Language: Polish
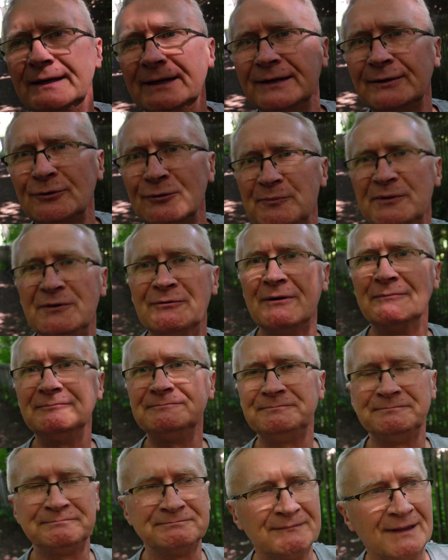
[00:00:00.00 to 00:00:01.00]
e, kupiłem
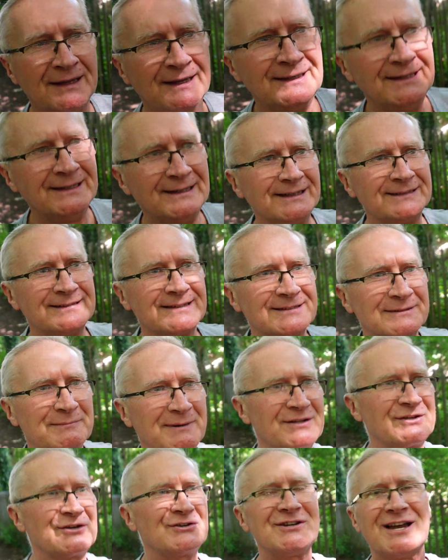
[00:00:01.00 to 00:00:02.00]
i chcę
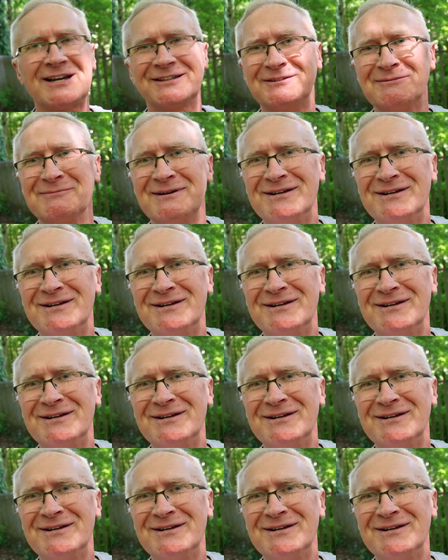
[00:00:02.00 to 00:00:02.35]
zobaczyć jak to